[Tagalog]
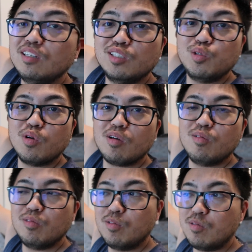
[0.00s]
yung tsura
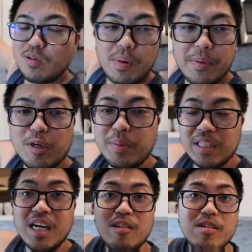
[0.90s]
ko, no?
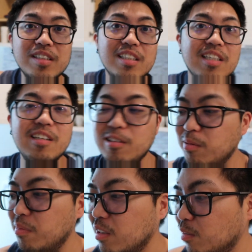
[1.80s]
Kapapagupit na ako kasi tingnan nyo
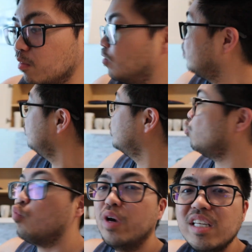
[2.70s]
naman yung ko. I look
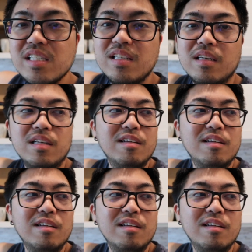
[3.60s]
so wasted.